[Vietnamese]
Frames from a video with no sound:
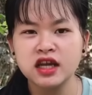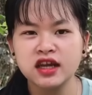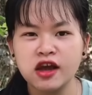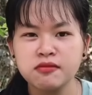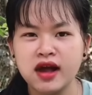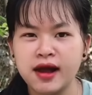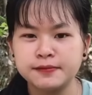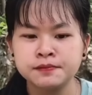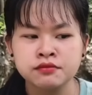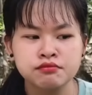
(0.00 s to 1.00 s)
cái kiểu
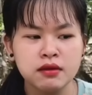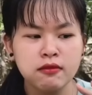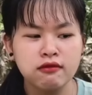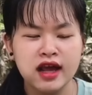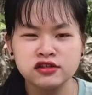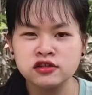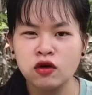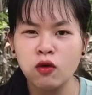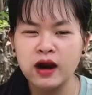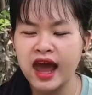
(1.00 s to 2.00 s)
mà bánh bông lan sô
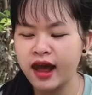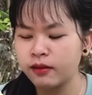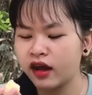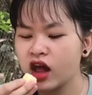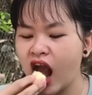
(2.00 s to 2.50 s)
cô la bạn